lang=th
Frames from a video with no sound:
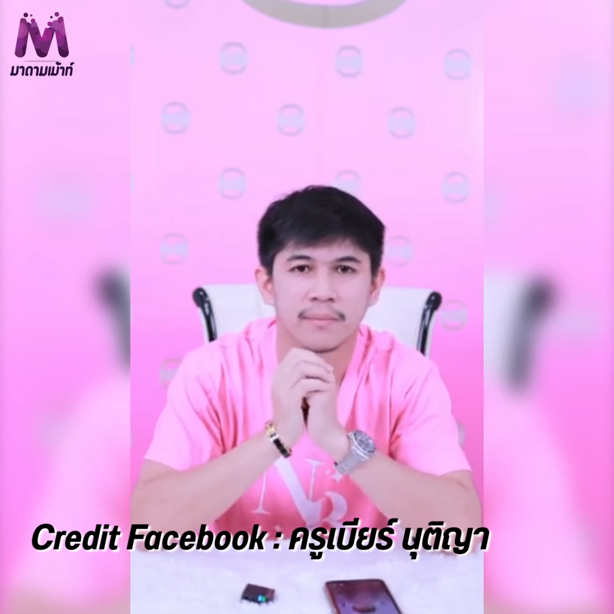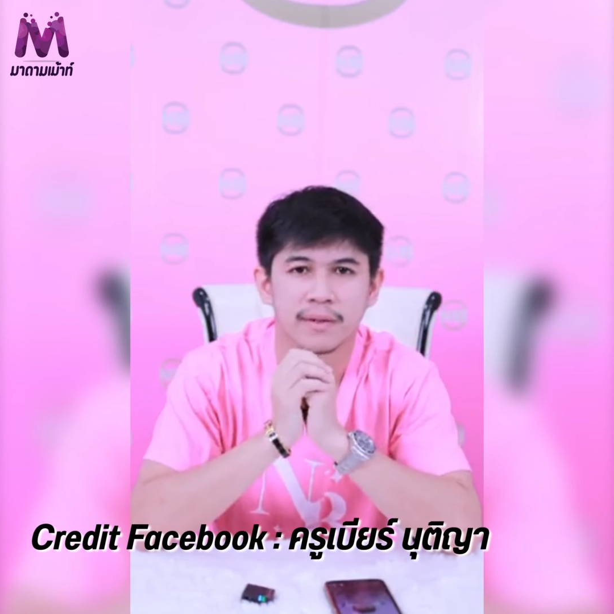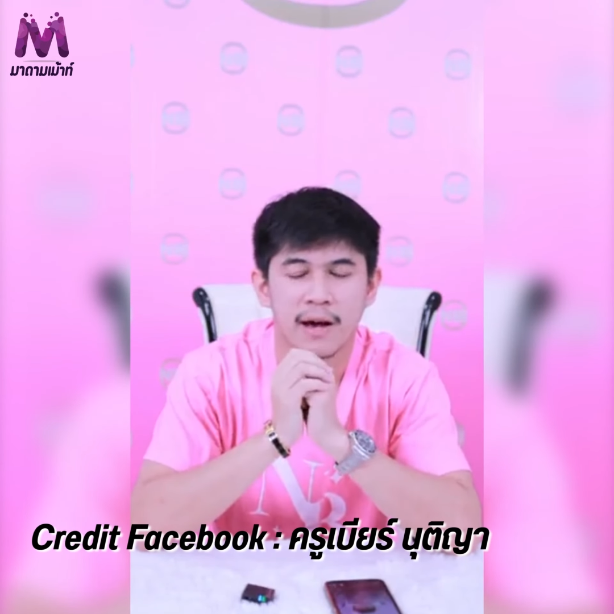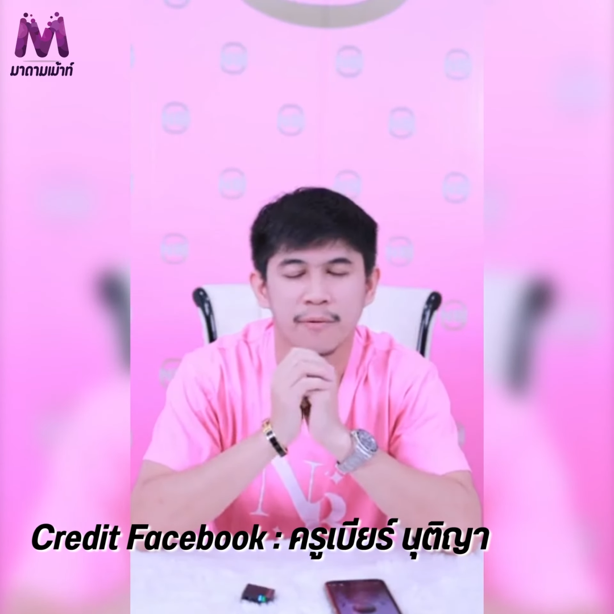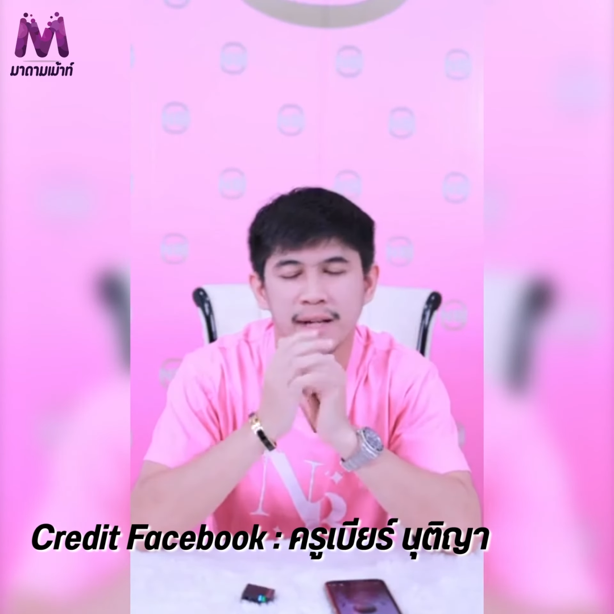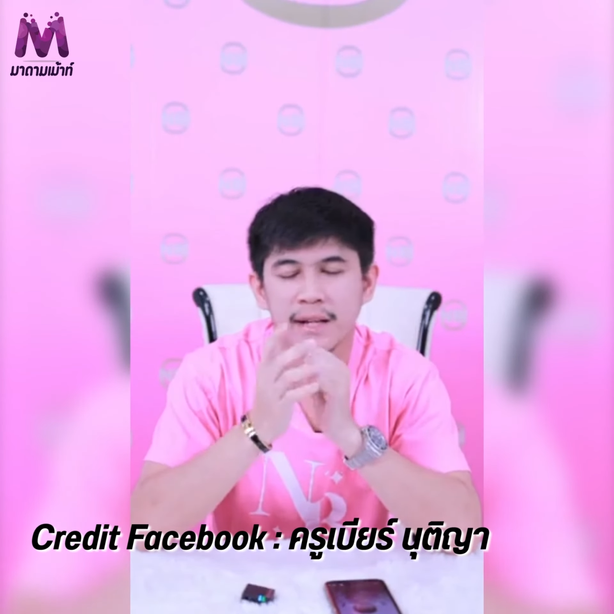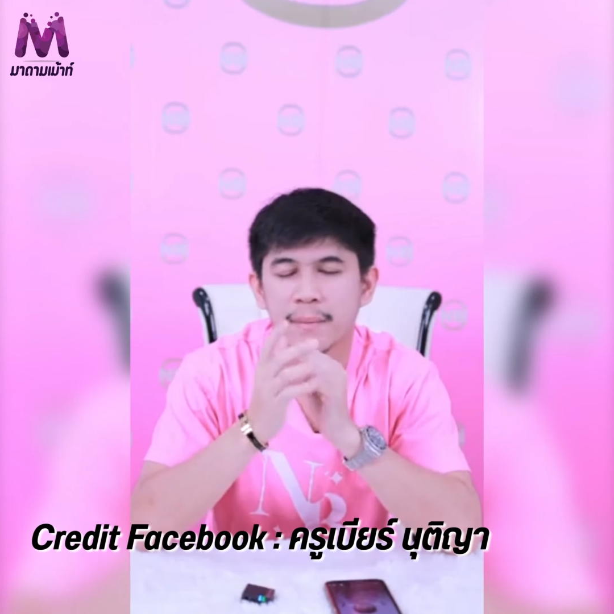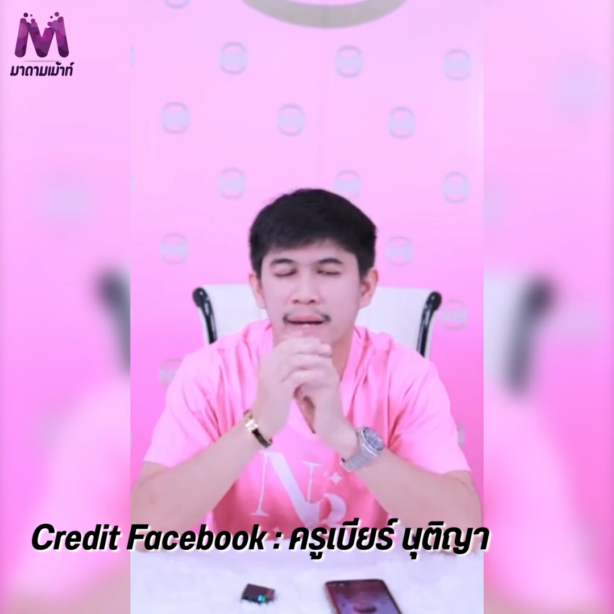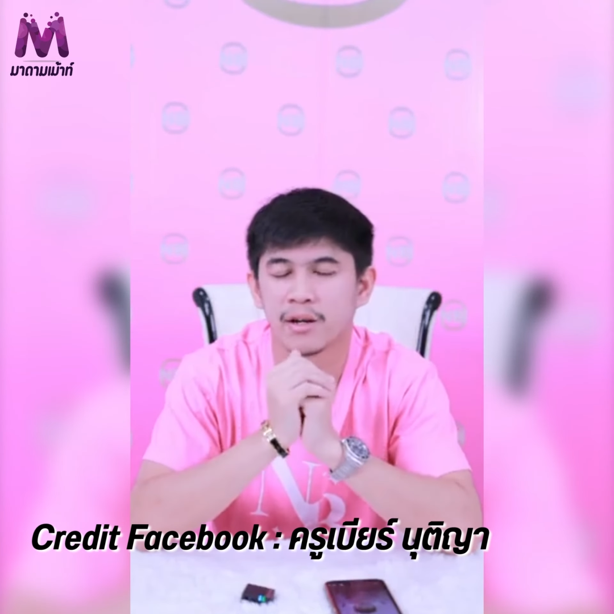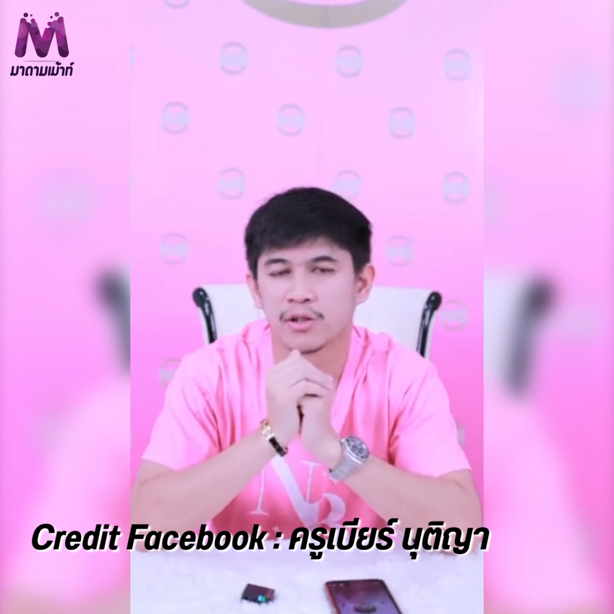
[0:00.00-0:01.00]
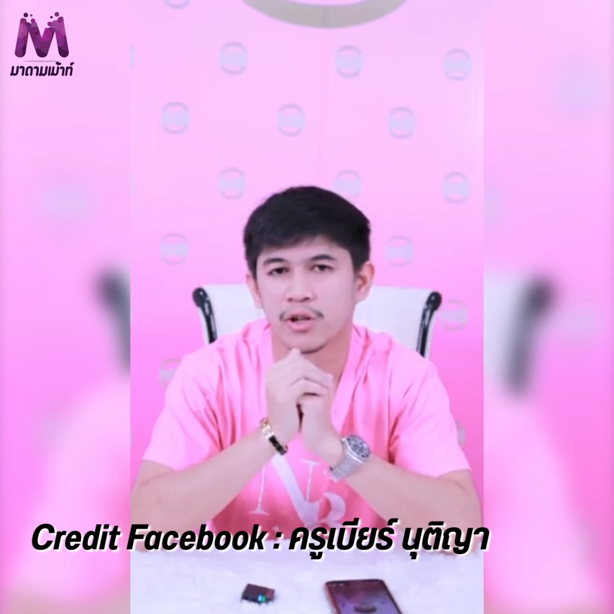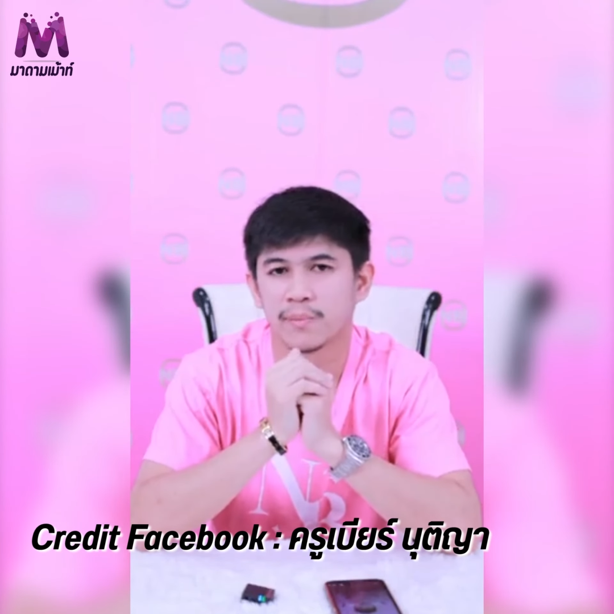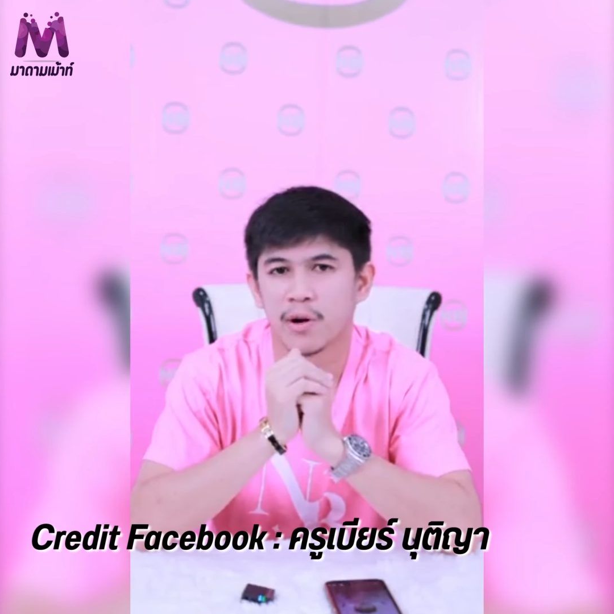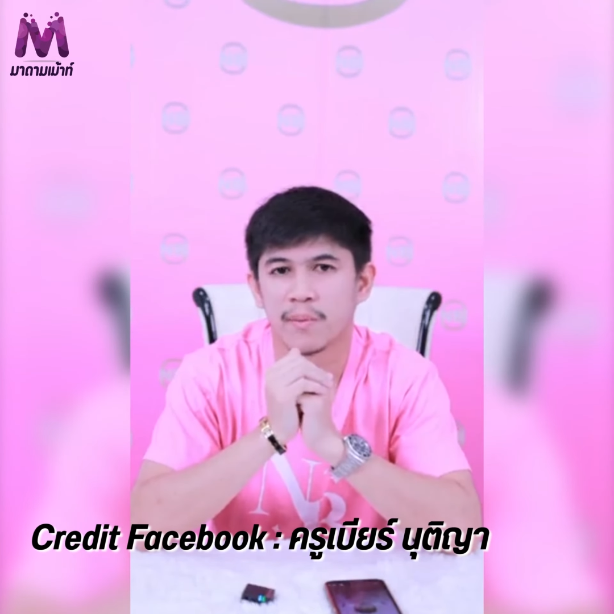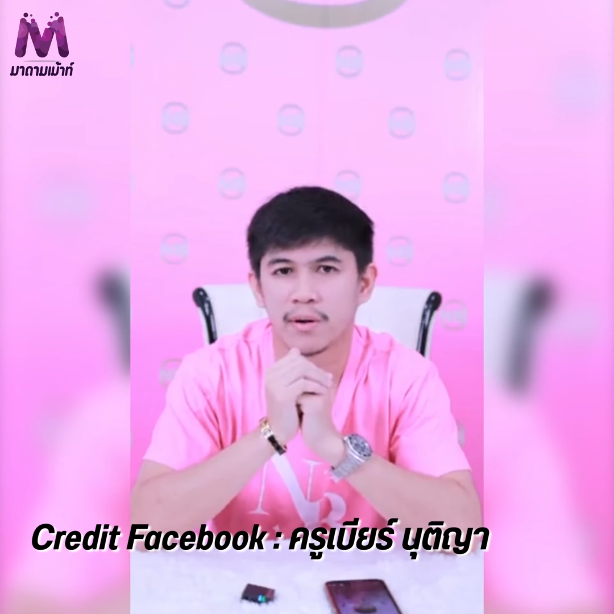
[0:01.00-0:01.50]
ถามว่าทำไมเอาทอง
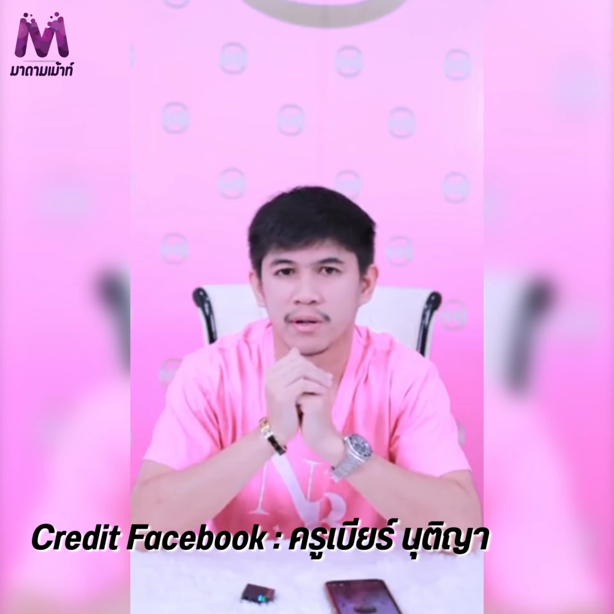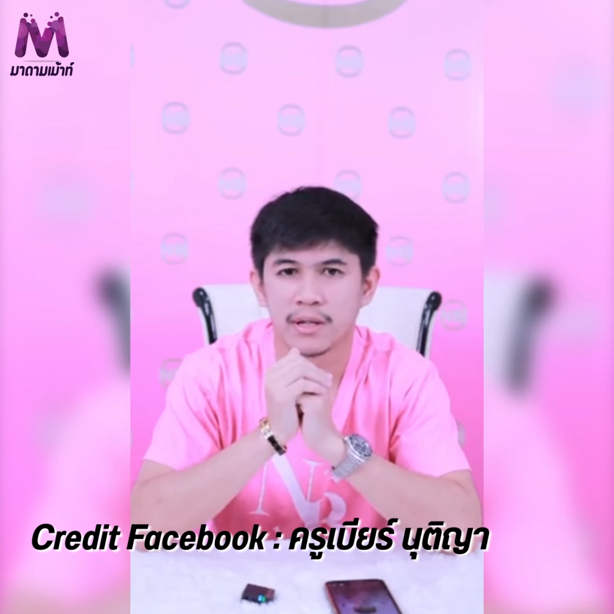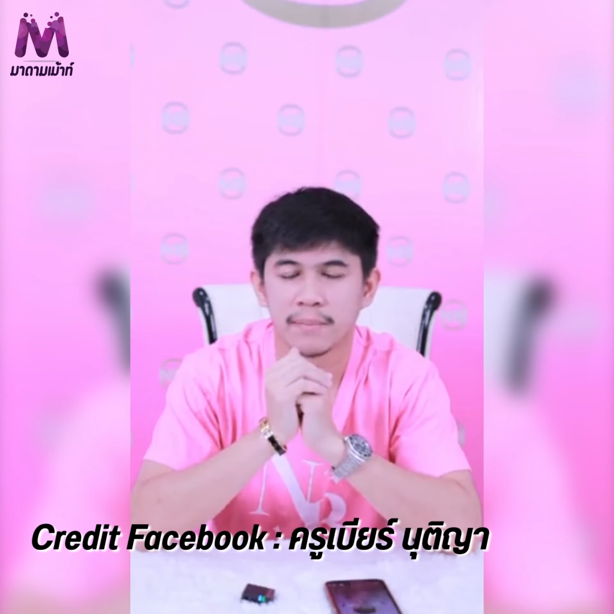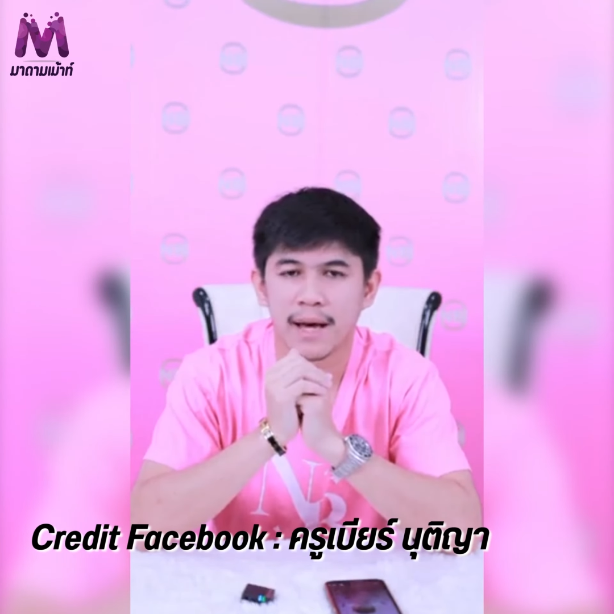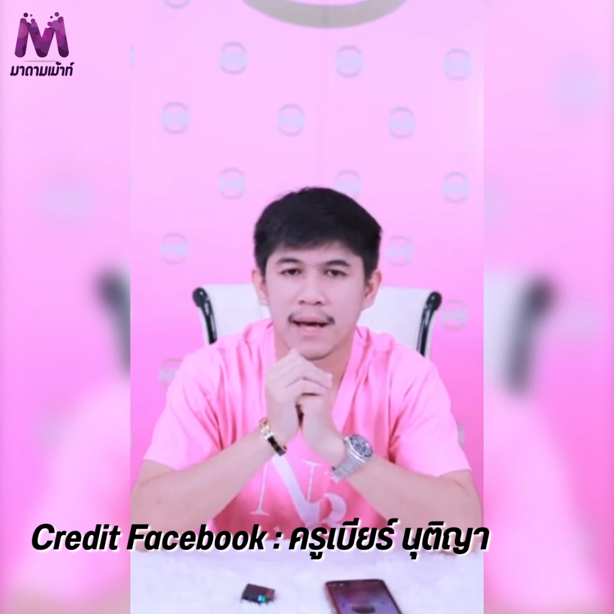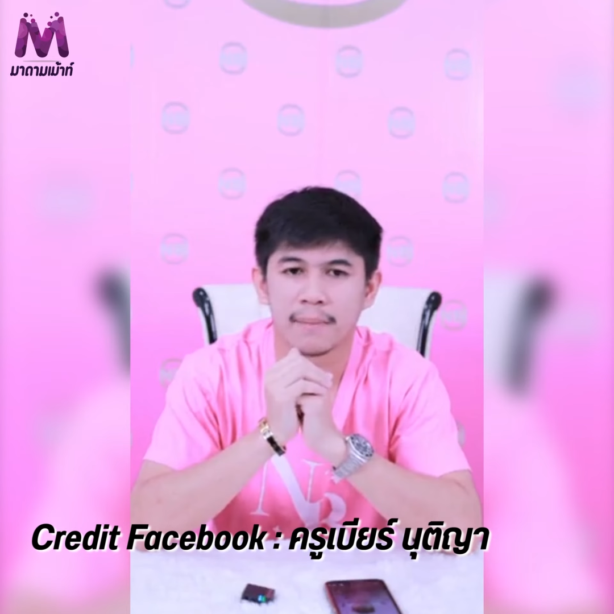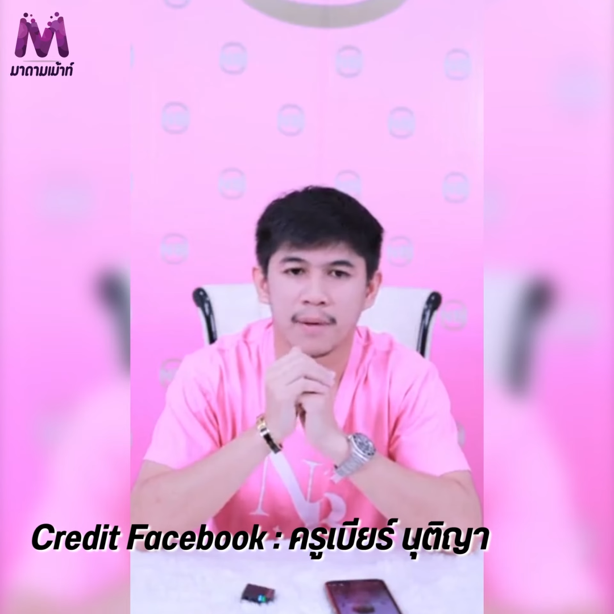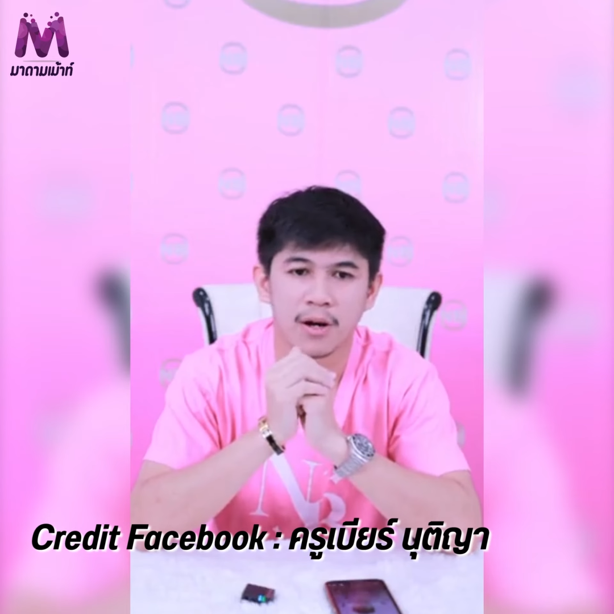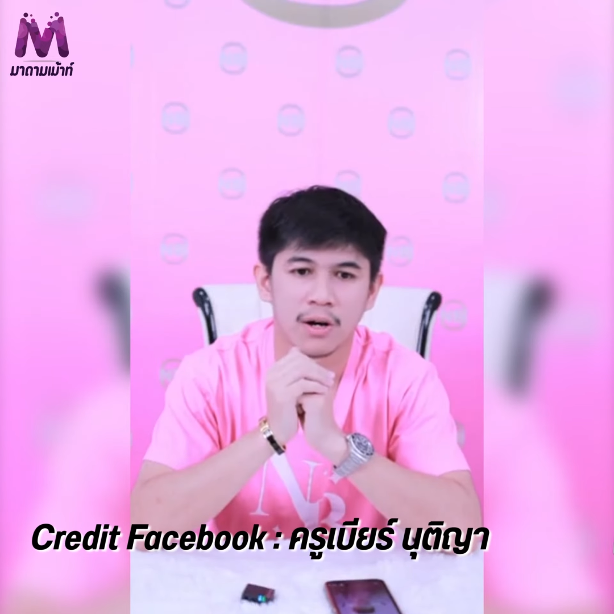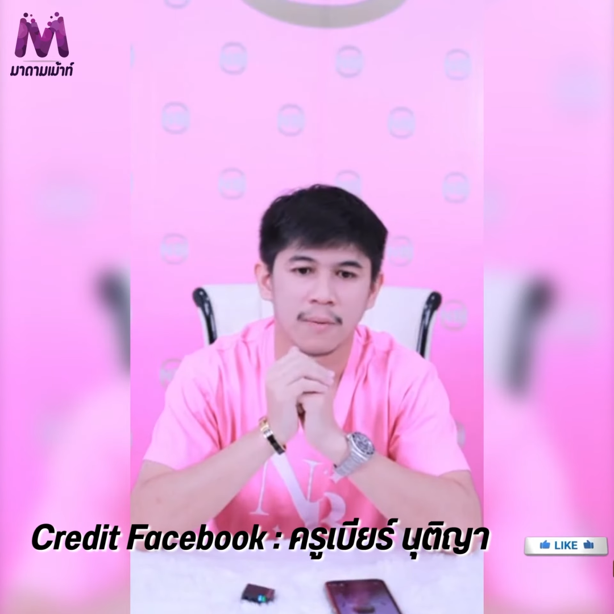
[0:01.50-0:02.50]
ปลอมขึ้นมา เพราะ